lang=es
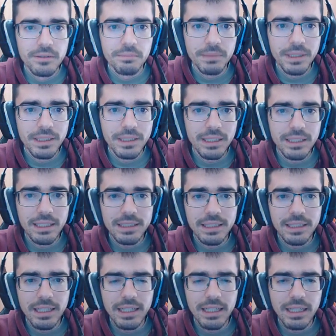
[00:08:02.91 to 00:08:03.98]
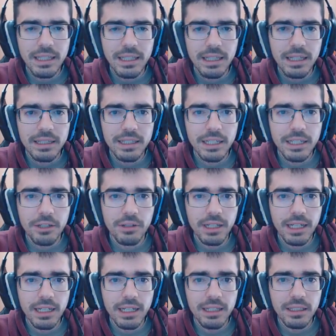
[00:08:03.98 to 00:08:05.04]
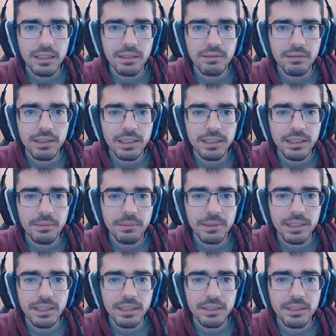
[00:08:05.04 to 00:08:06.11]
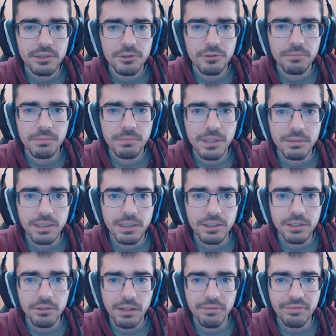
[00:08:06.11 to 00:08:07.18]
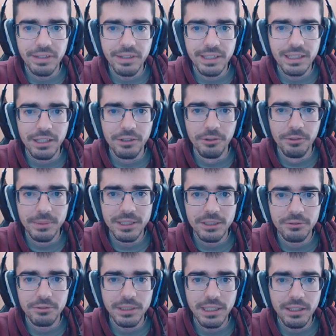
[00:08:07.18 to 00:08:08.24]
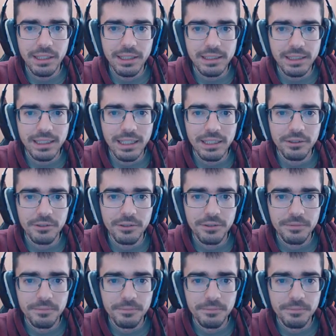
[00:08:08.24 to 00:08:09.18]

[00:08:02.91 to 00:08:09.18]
Voy a intentar sacar a, a Dracolag y voy a intentar meter el Sombravil. Creo que afecta, ¿no? Me estoy rayando.